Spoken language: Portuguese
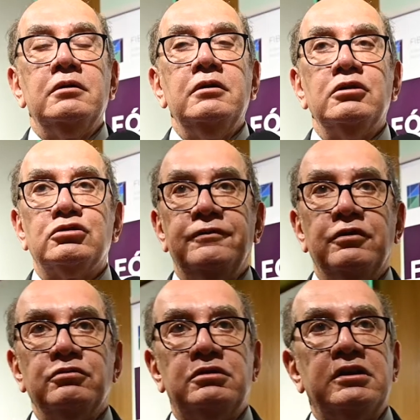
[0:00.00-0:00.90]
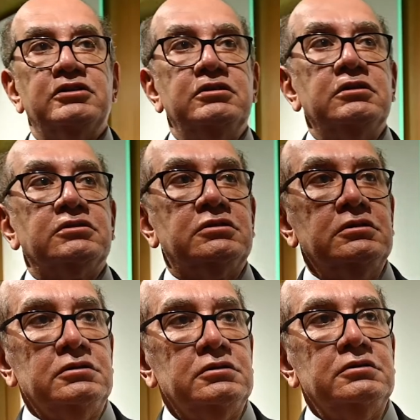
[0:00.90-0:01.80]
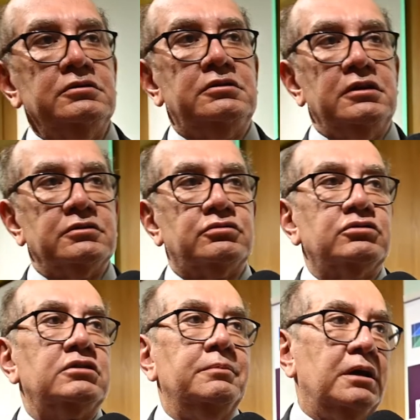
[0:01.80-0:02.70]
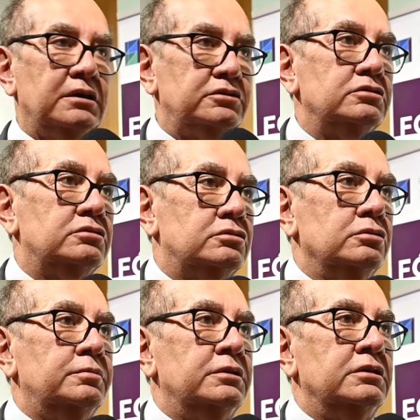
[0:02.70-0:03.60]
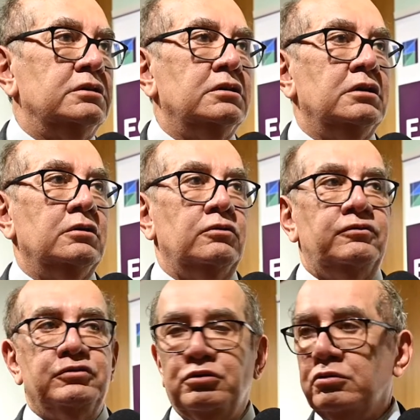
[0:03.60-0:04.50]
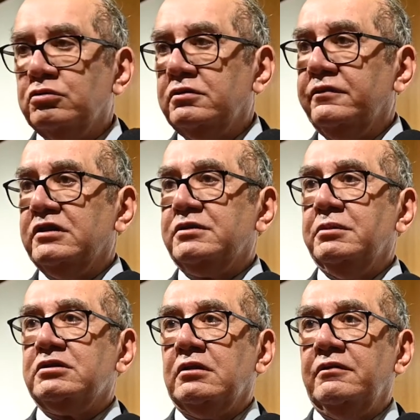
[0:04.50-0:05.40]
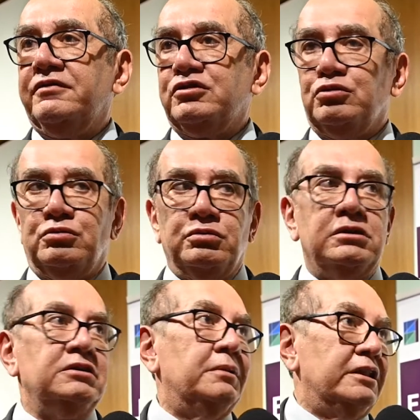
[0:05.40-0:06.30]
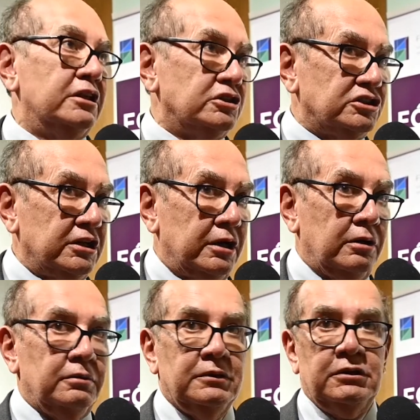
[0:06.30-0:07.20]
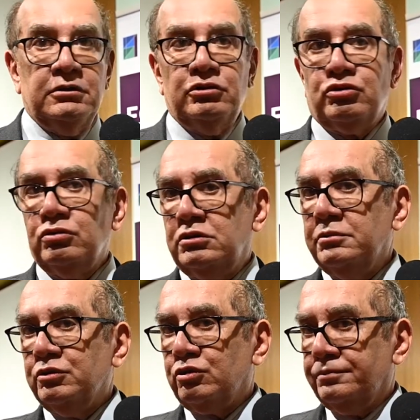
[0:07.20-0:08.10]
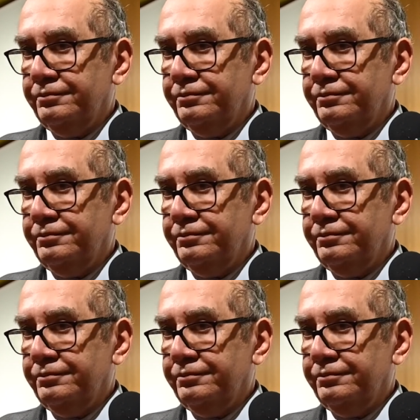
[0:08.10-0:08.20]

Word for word: Eu acho que foram três dias de intensos debates sobre o futuro dos investimentos na infraestrutura de maneira geral. Discutimos